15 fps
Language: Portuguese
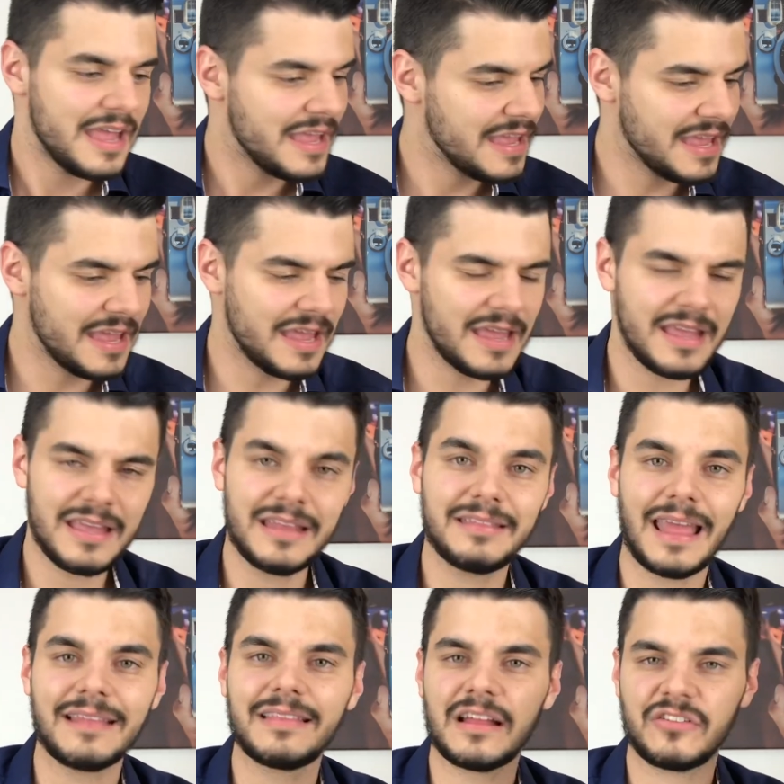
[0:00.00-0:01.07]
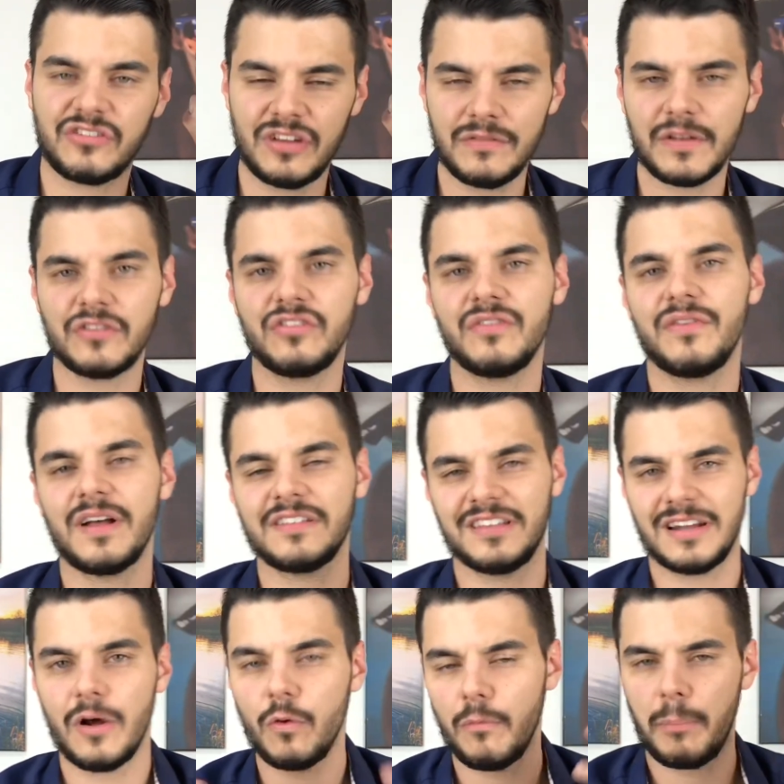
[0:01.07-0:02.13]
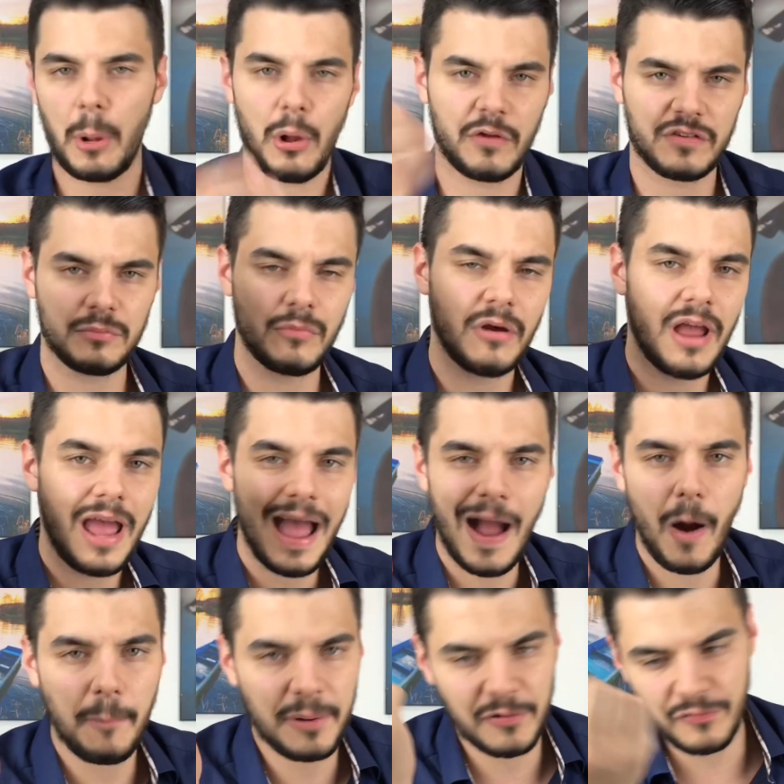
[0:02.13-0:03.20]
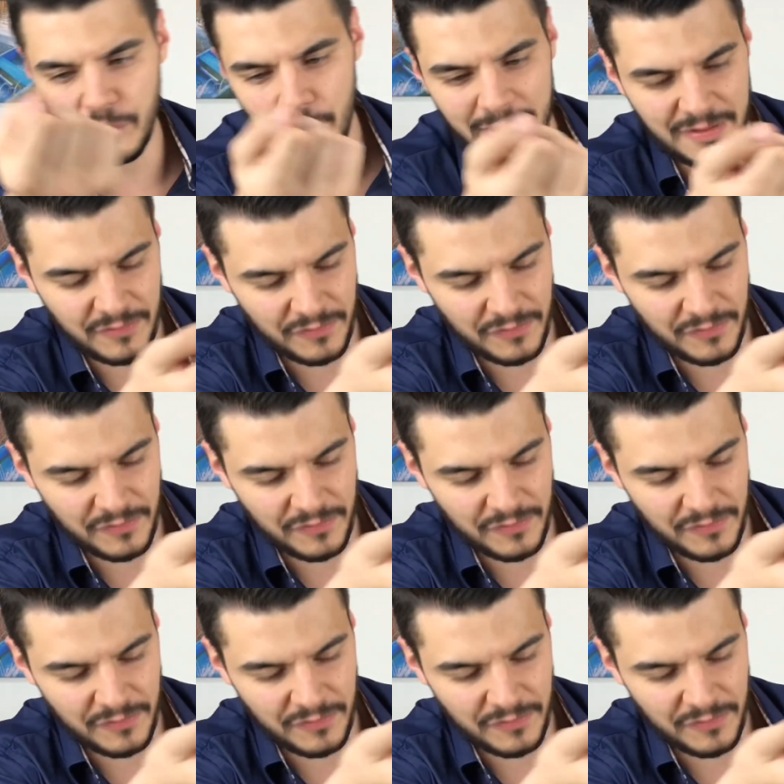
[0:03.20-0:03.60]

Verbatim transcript: E, e tentativas de fazer algo próximo ao perfume